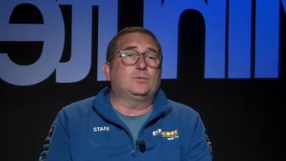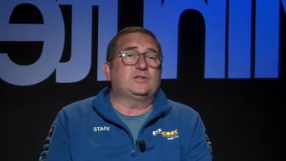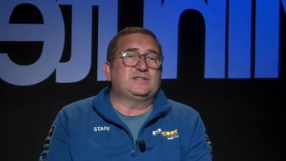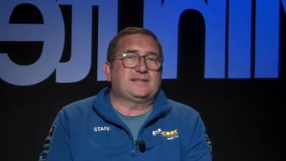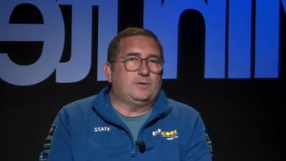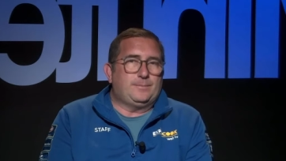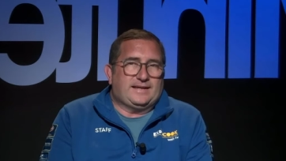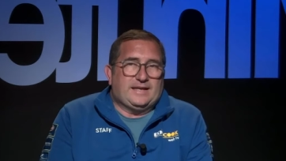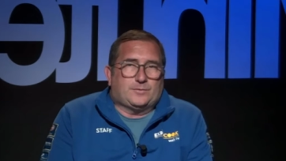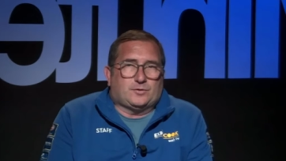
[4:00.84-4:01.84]
città come
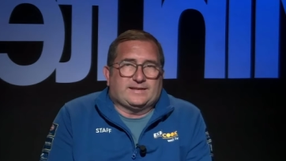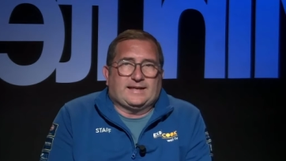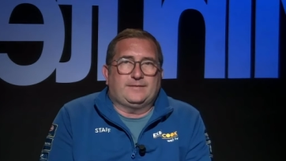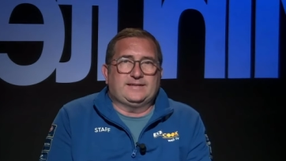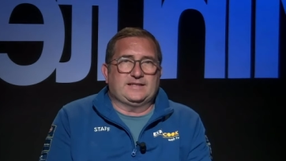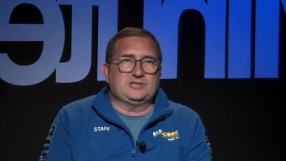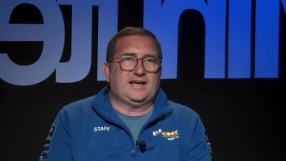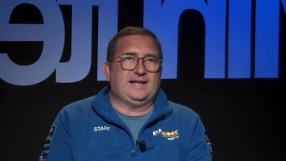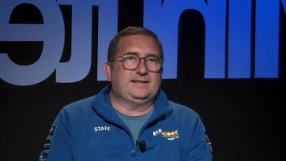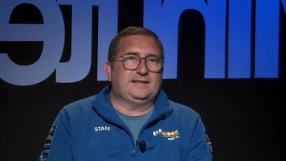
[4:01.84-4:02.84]
Palermo dove chiaramente
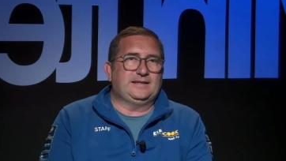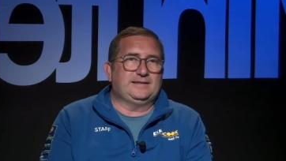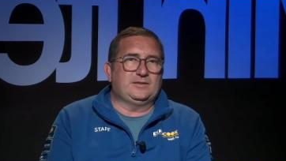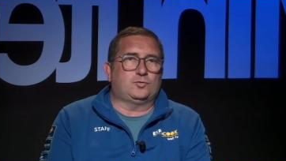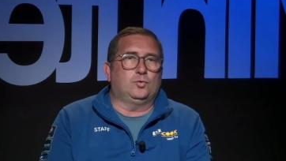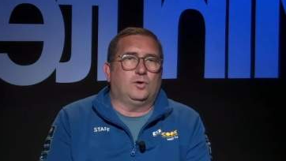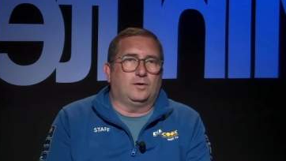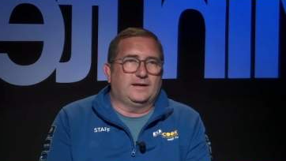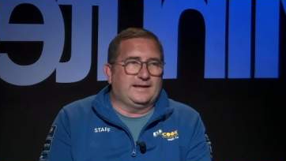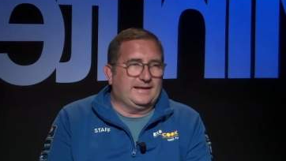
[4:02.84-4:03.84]
già di, di
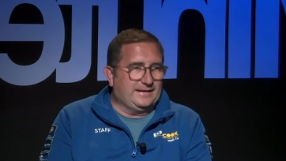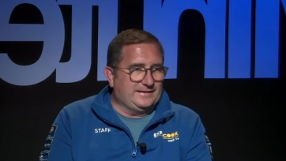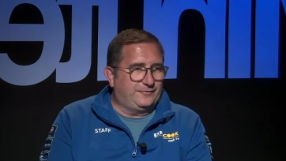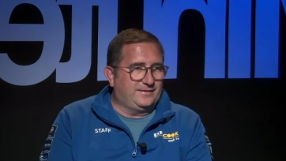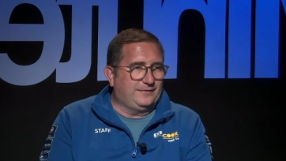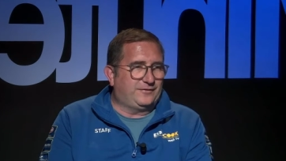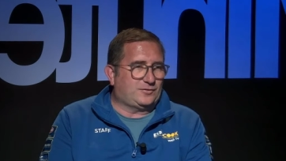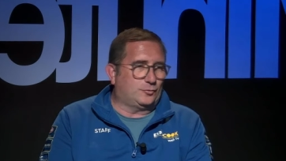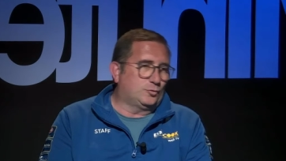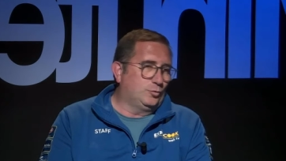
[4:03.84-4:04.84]
suo eh, le
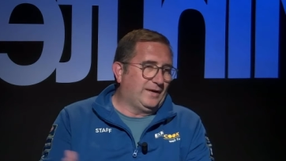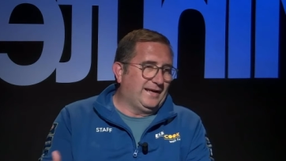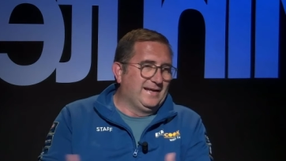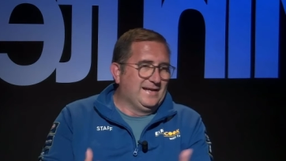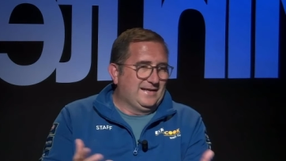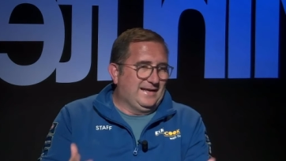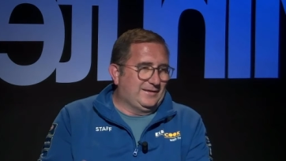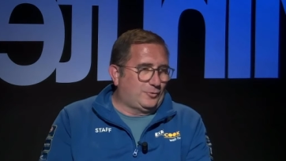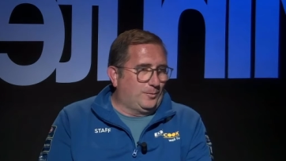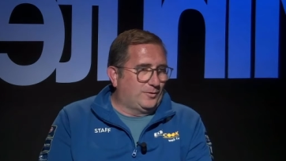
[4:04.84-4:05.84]
infrastrutture eh,
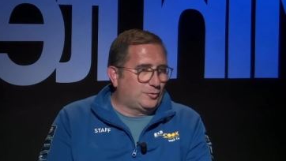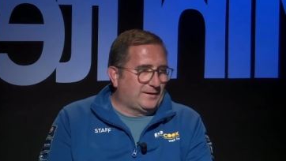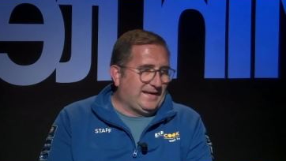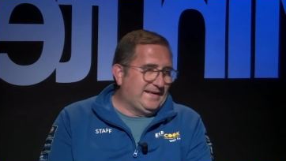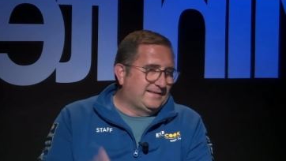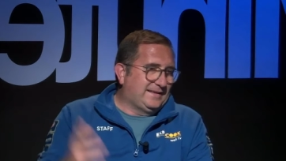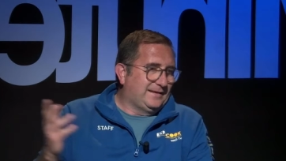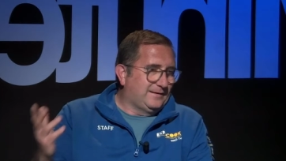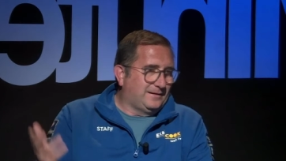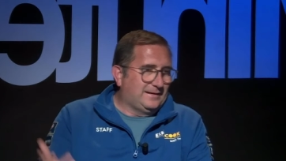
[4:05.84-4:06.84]
sono molto carenti,
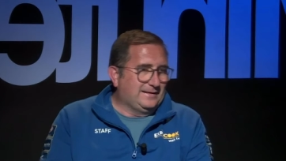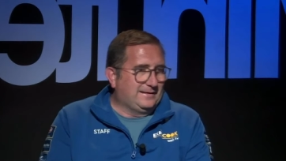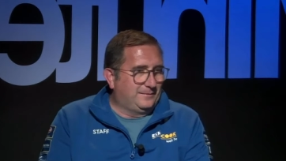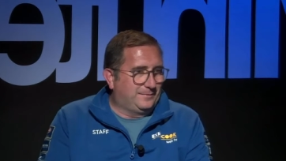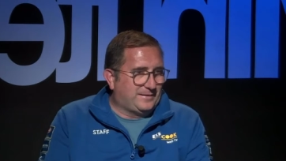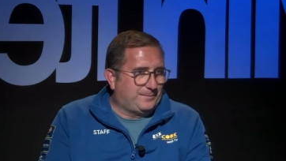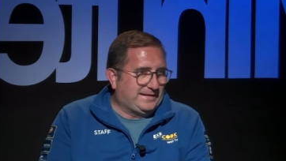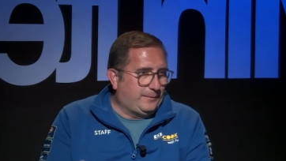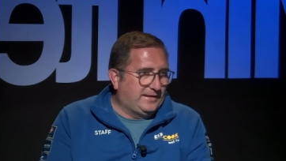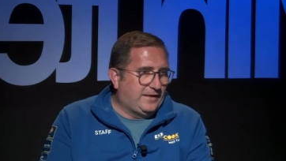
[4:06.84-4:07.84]
se eh,
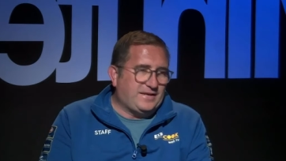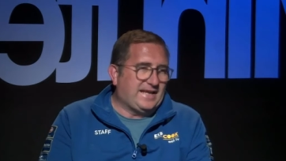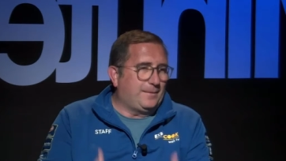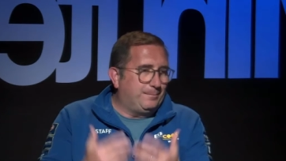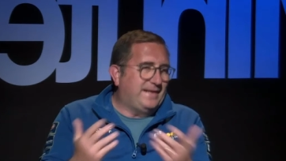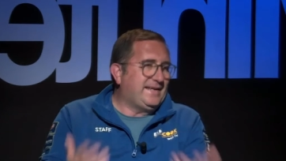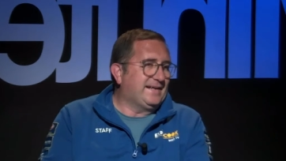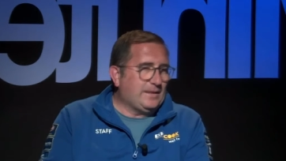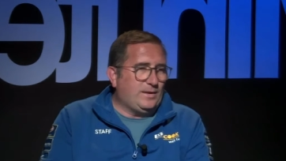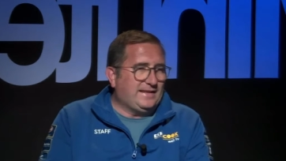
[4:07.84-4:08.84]
parliamo della fiera, ma
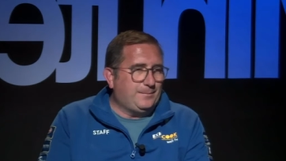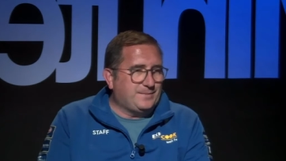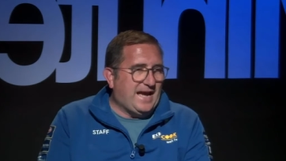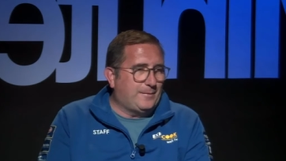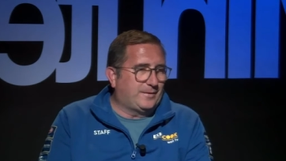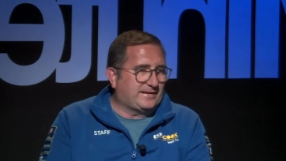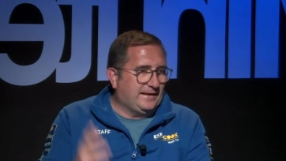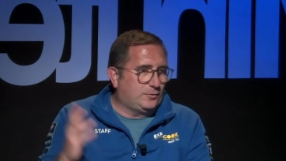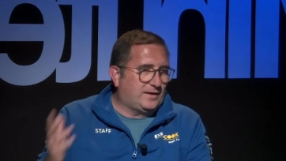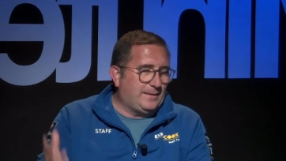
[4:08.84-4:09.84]
neanche quella abbiamo perché
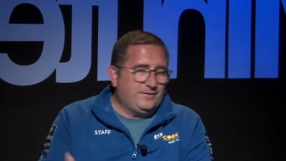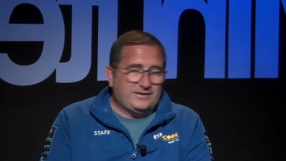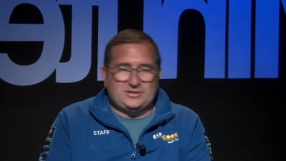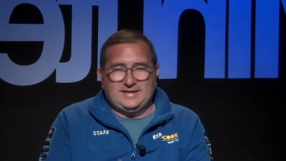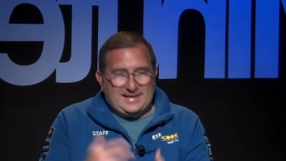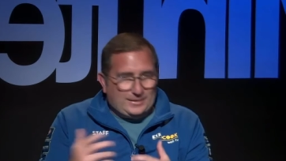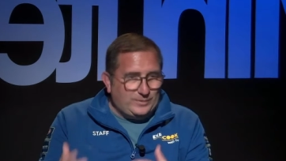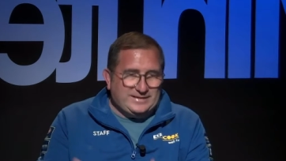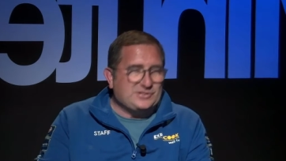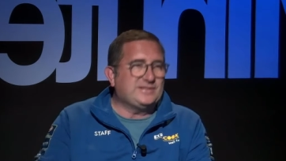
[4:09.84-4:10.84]
è ancora hub vaccinale,
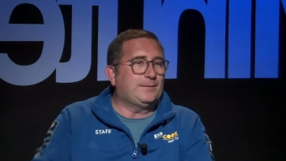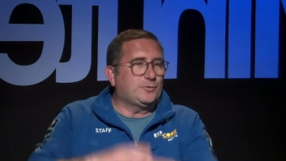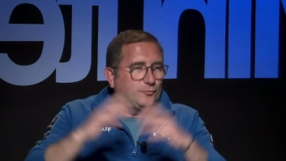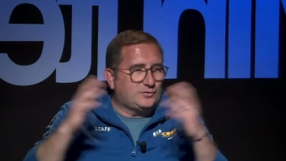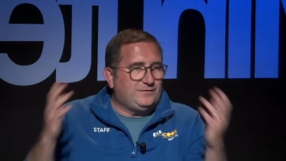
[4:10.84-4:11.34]
quindi ci siamo dovuti